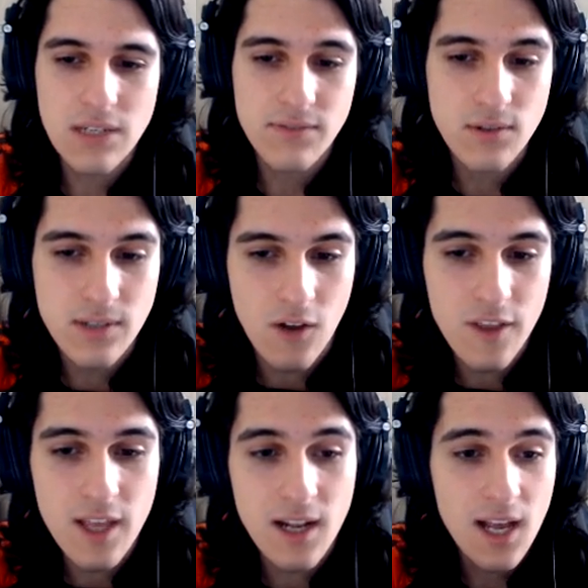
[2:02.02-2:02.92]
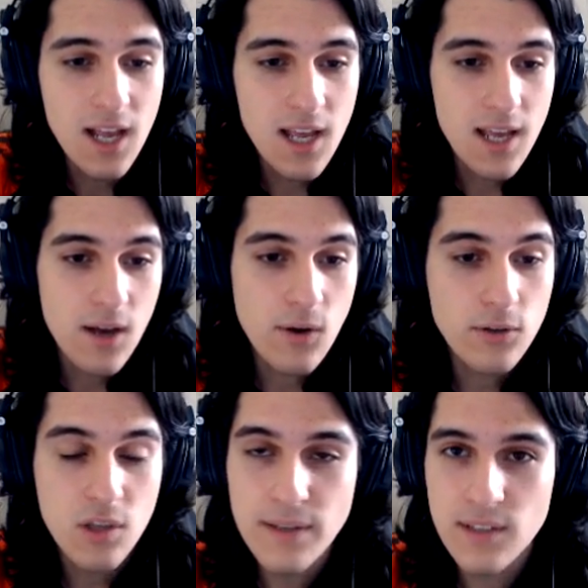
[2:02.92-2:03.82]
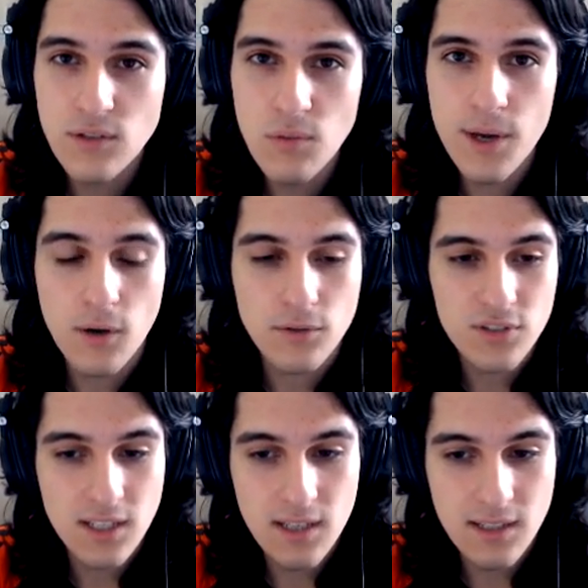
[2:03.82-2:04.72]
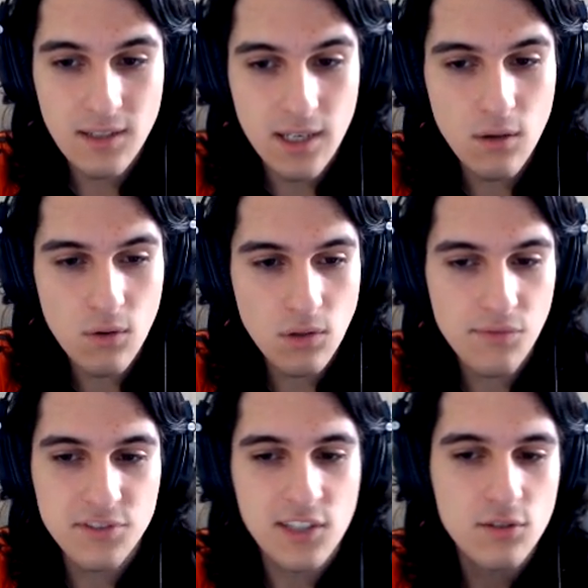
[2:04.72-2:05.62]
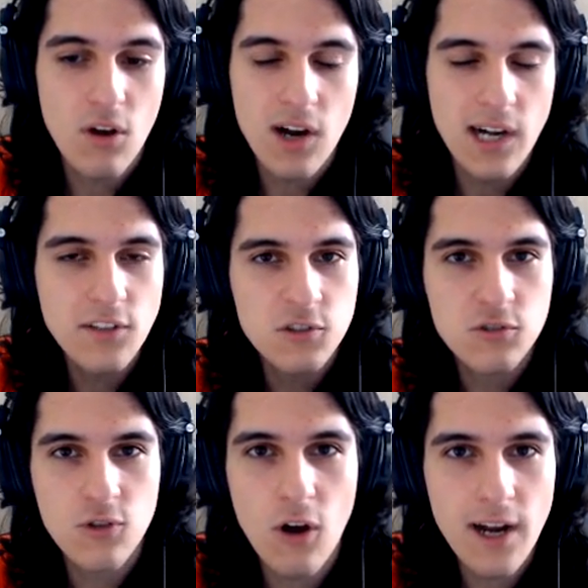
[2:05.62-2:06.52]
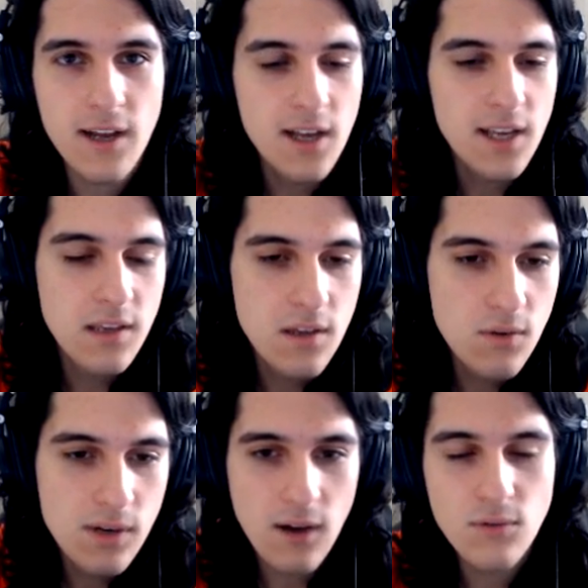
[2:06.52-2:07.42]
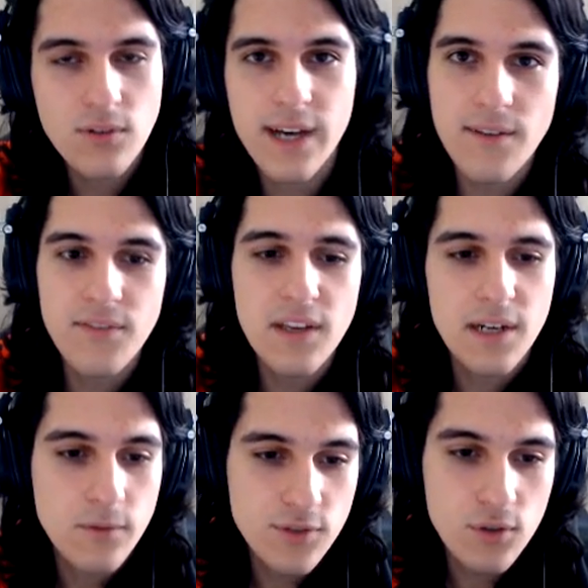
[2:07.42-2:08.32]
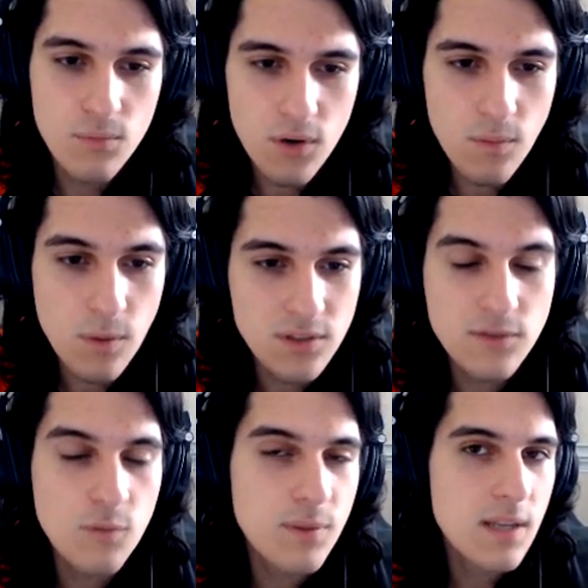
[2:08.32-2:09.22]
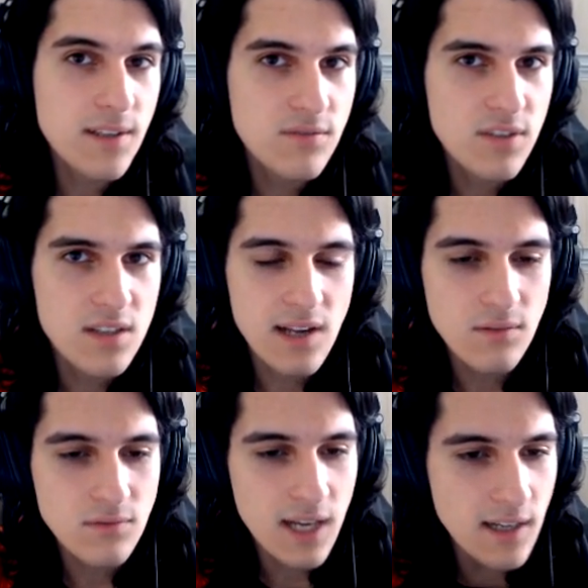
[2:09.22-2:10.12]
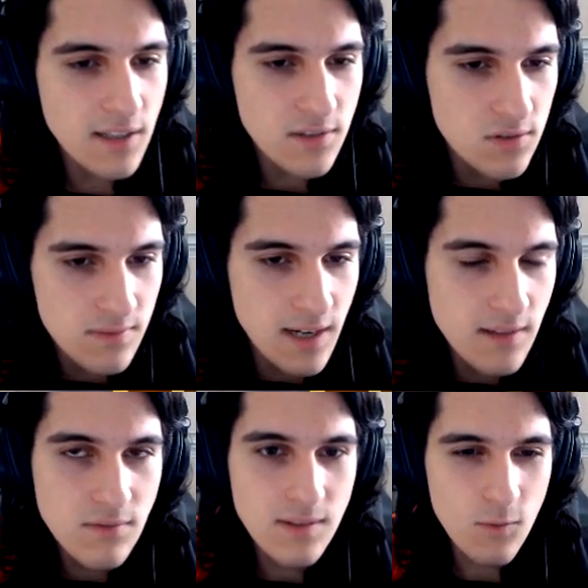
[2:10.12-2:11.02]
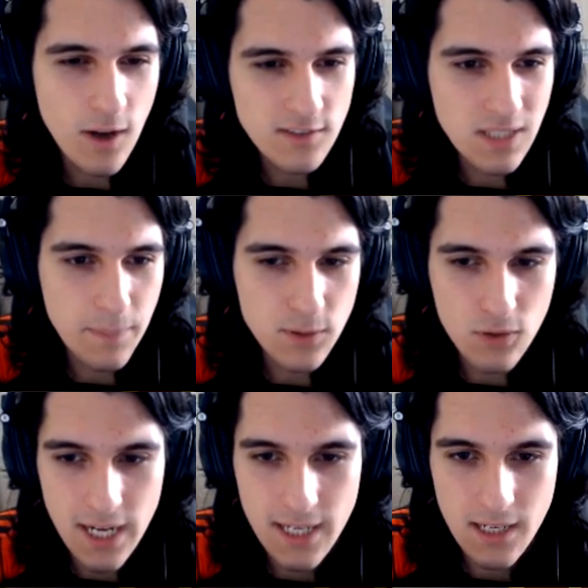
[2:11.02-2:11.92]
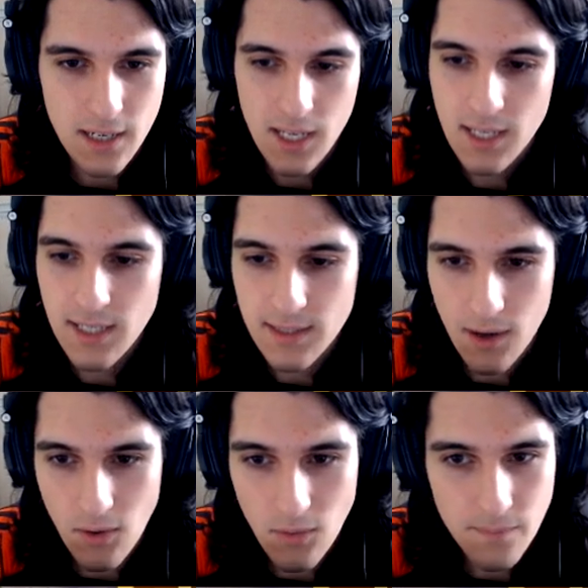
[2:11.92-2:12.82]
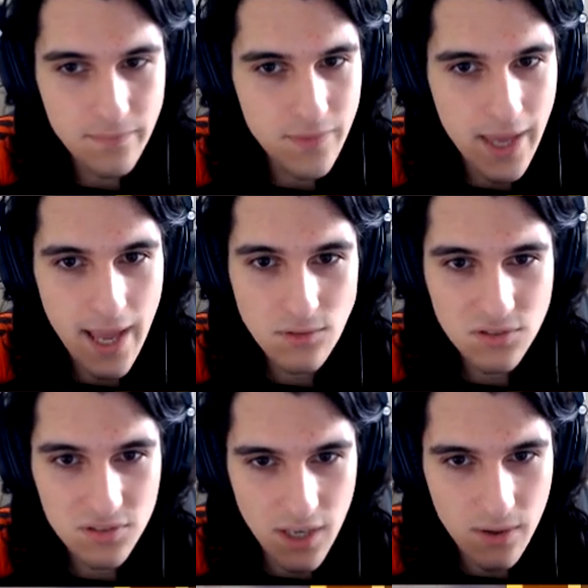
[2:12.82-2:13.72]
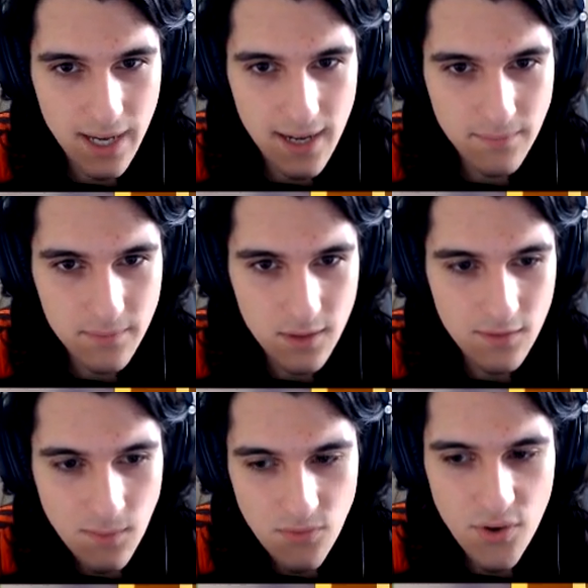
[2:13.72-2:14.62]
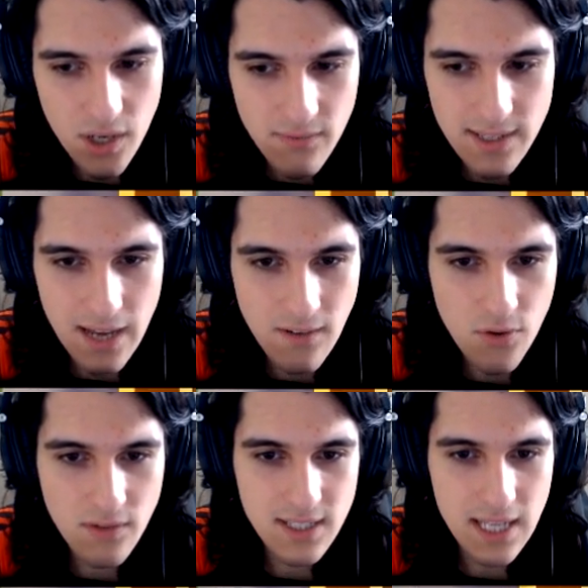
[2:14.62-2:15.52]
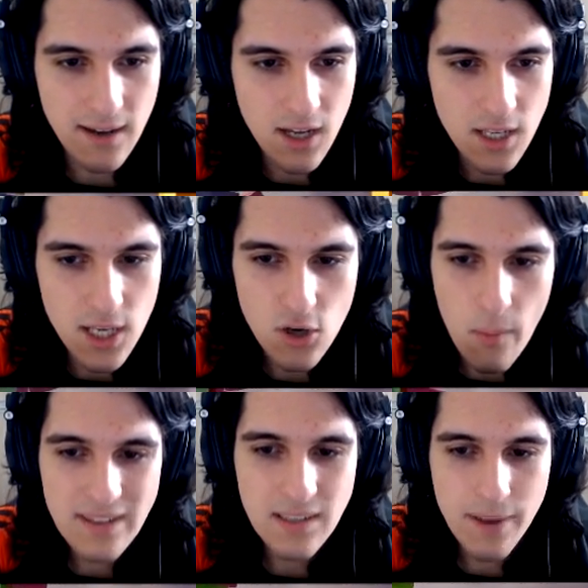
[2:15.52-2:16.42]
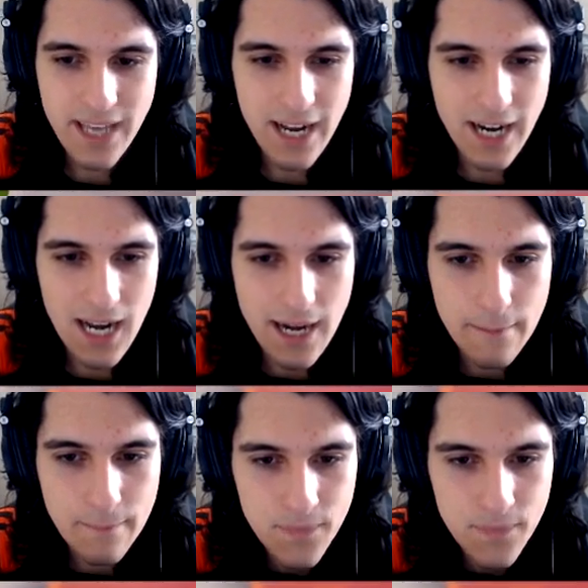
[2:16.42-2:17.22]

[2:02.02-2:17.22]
na frente do carro dele, eu também tenho no meu, só que aquilo quando você toca, ele estoura e o carro do cara vira. Só que o meu eu botei só pra dar mais vida, ele não tá ali, ele não, quase não dá pra tocar ele. Então, é, eu não sei, o cara... Vamos ver o que vai dar, vamos ver o que vai dar. E começa a batalha, galera.